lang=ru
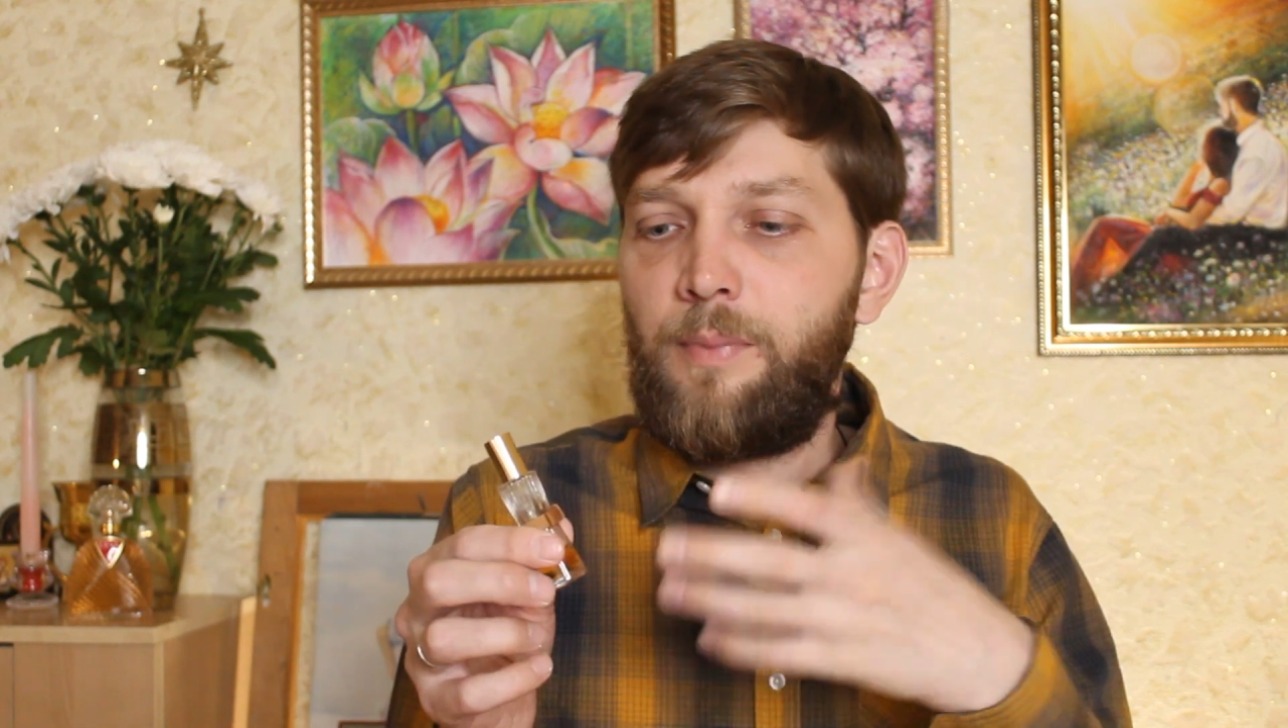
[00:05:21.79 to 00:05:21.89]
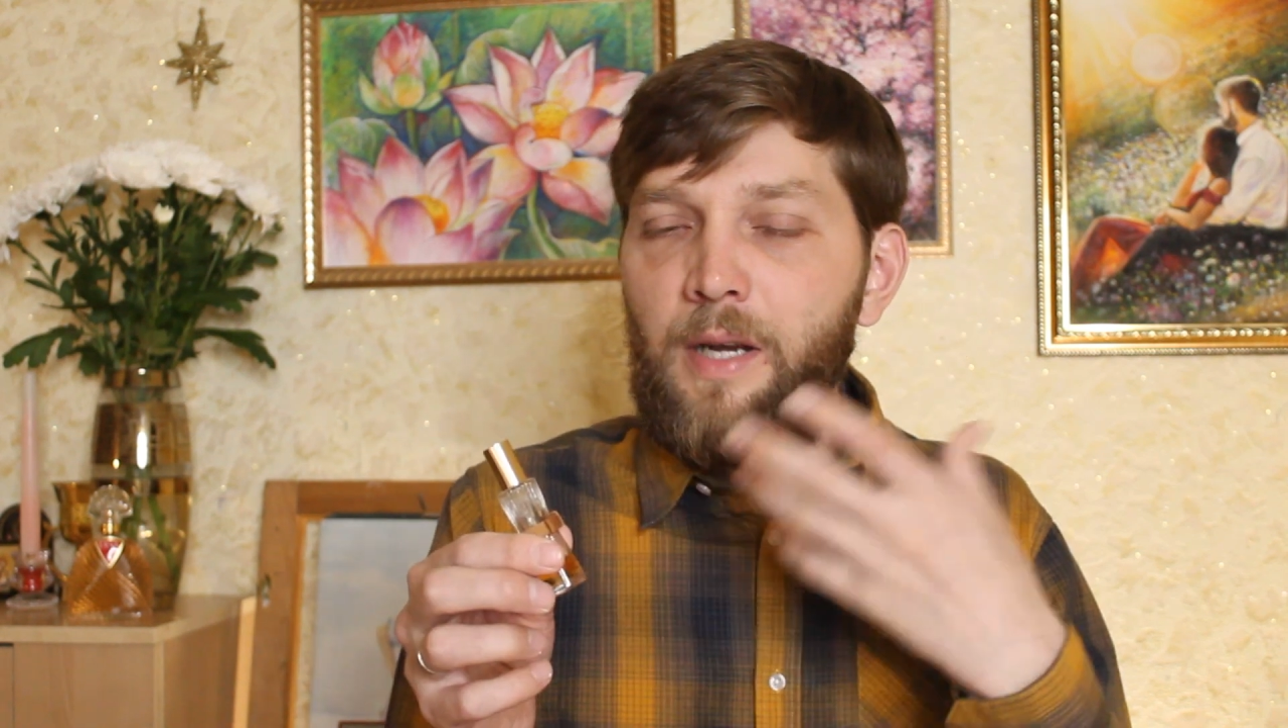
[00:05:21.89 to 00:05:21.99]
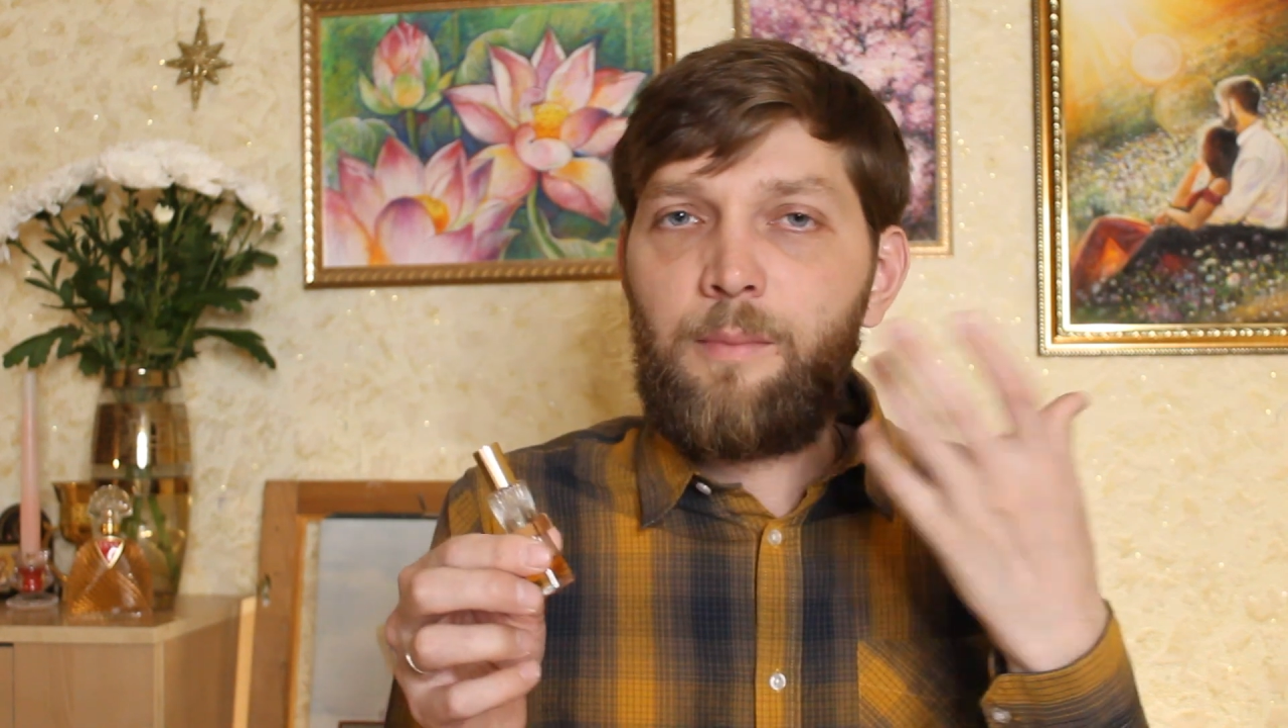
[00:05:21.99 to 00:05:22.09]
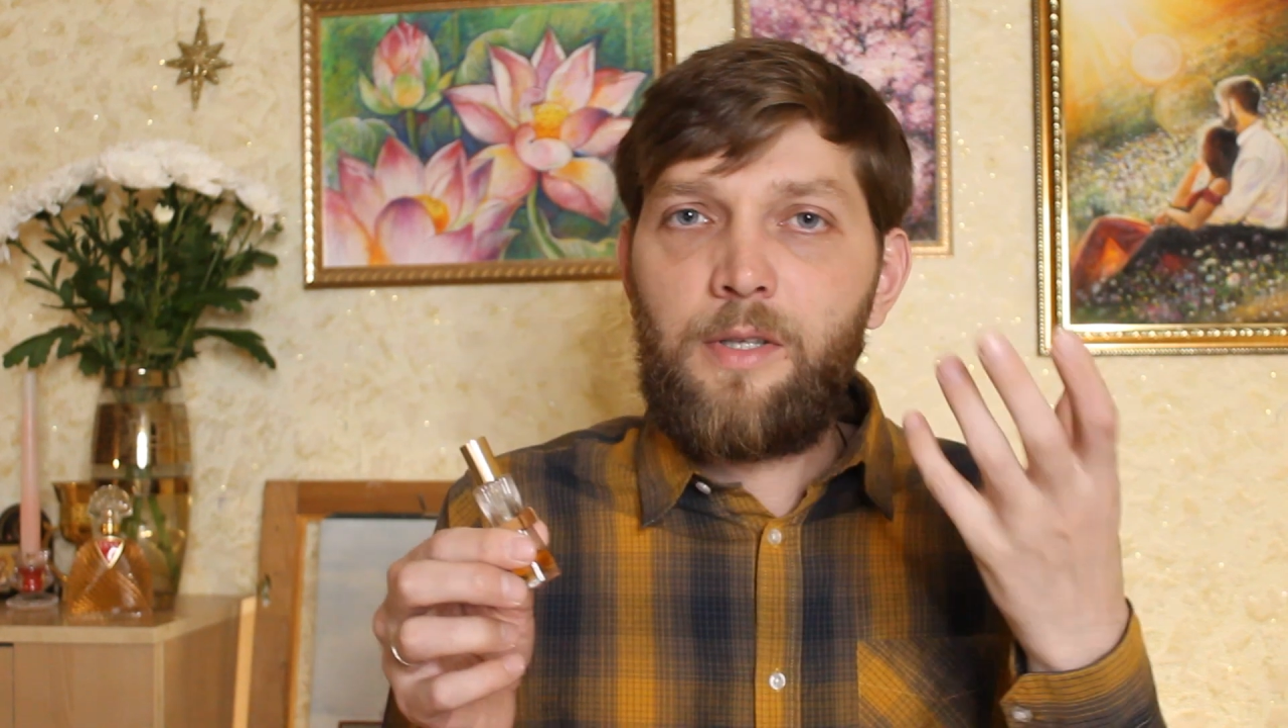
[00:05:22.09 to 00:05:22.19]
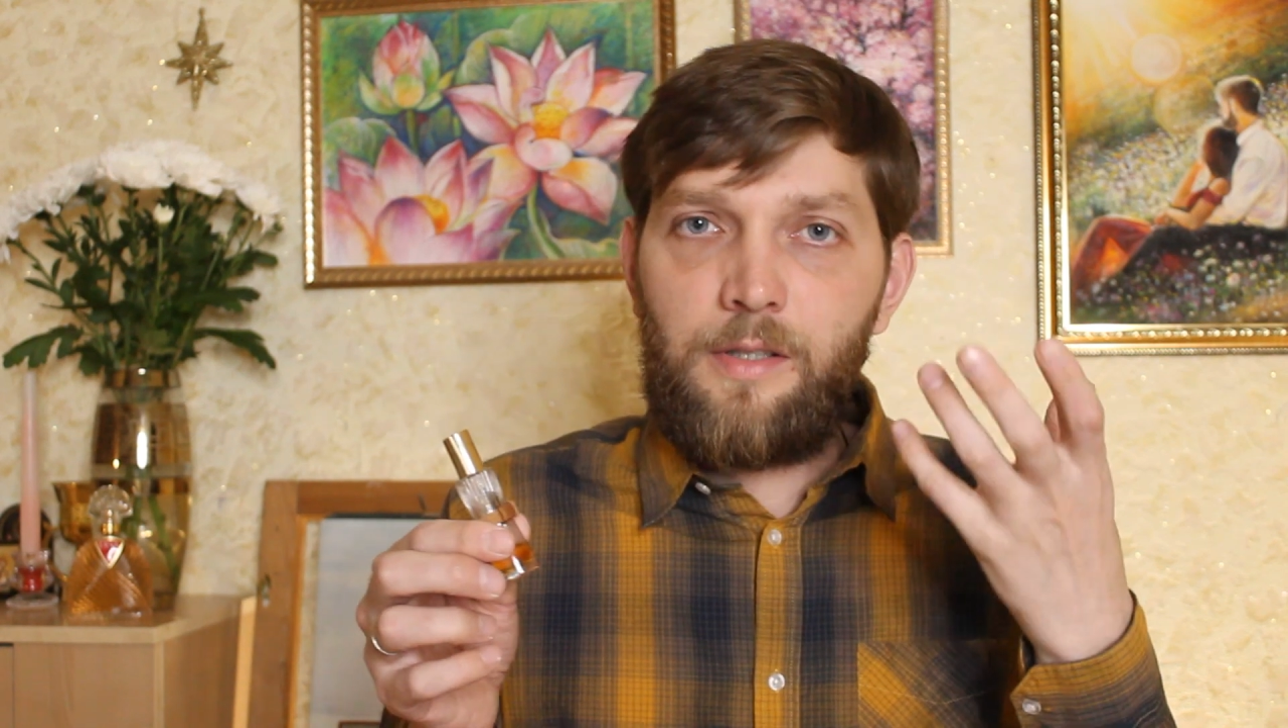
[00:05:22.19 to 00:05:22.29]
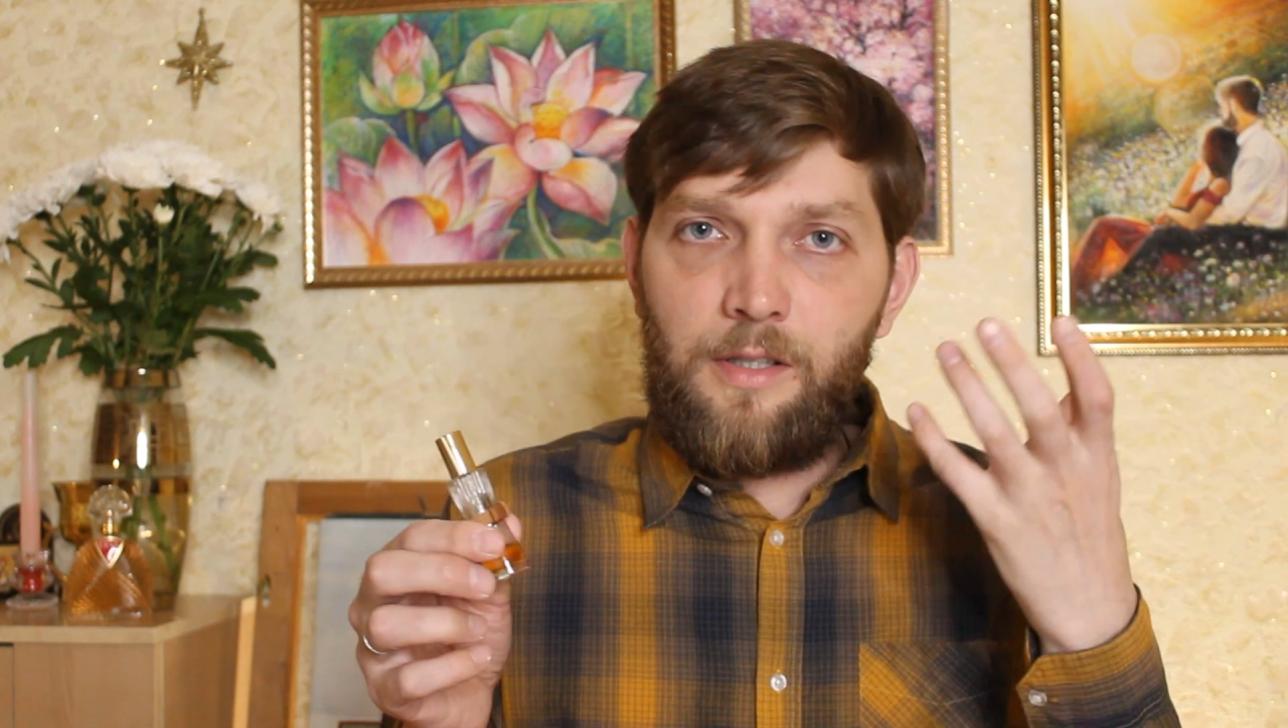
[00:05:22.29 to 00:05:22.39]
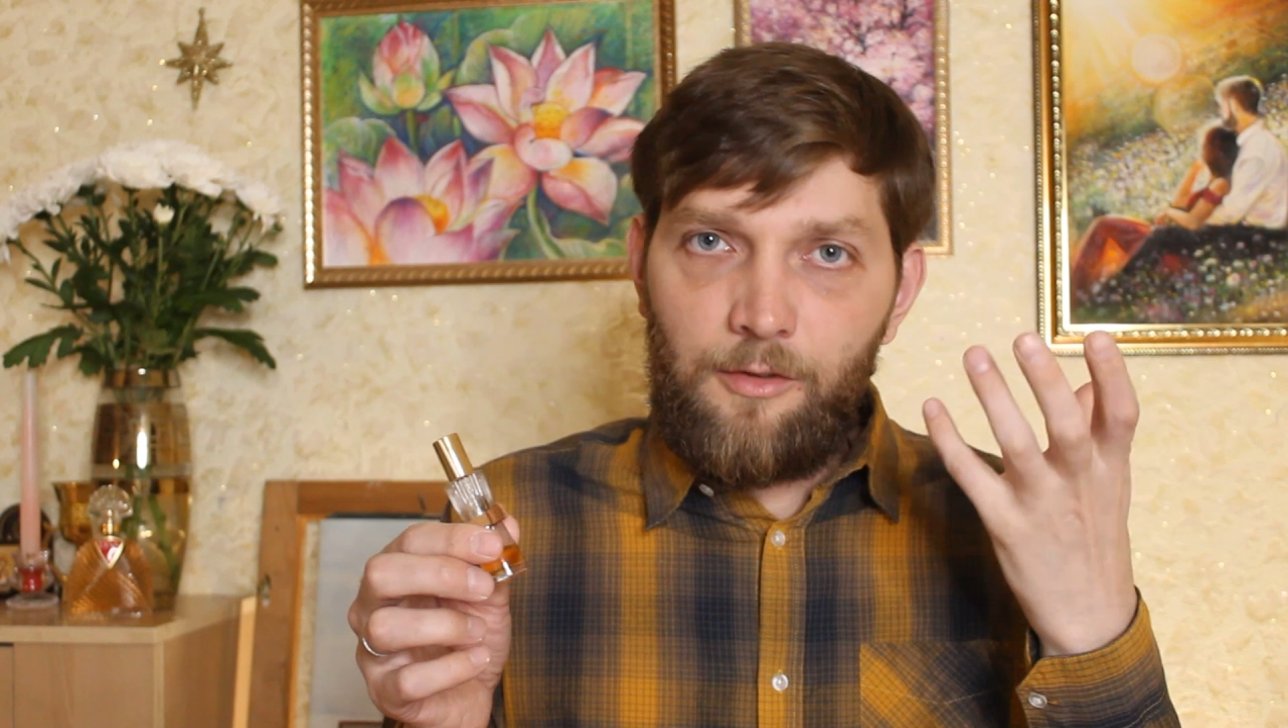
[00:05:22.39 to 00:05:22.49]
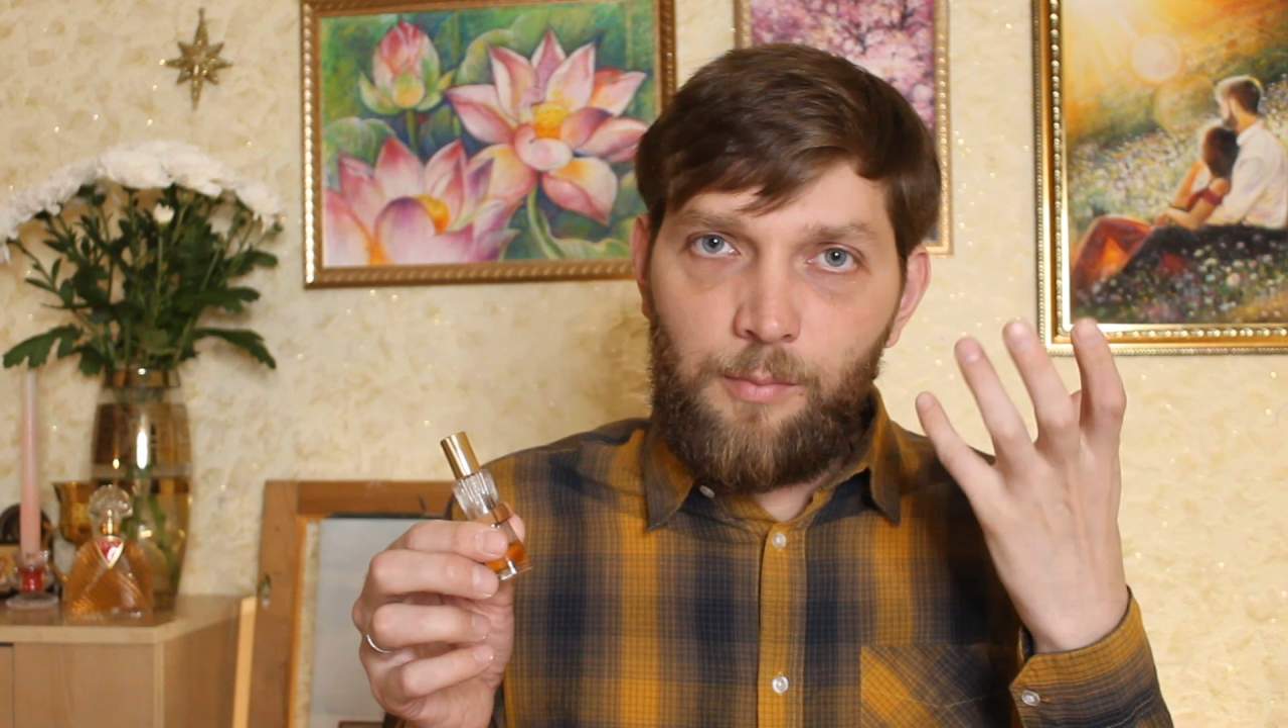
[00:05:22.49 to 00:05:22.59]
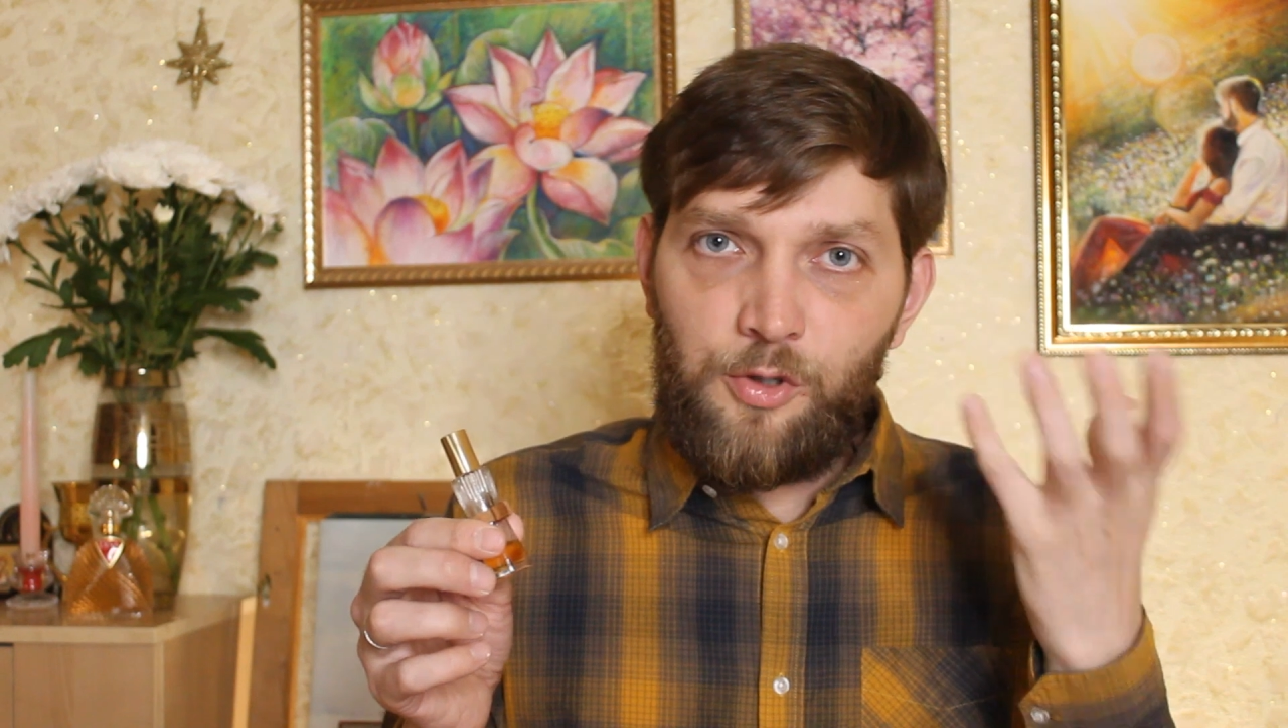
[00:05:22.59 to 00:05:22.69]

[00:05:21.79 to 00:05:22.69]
приобрести в